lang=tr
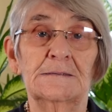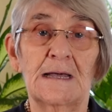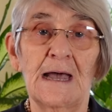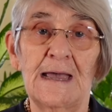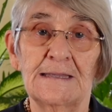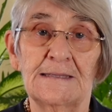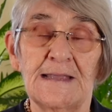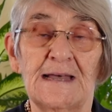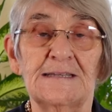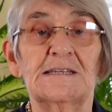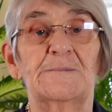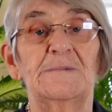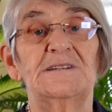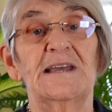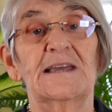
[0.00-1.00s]
Gayet
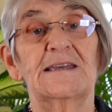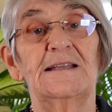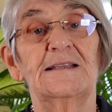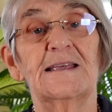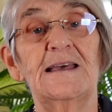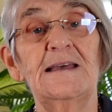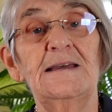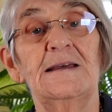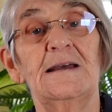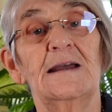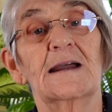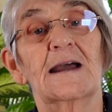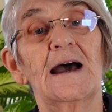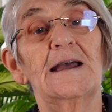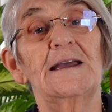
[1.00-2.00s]
nazik bir şekilde,
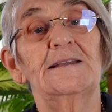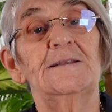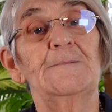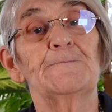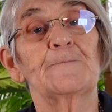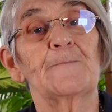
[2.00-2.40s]
gayet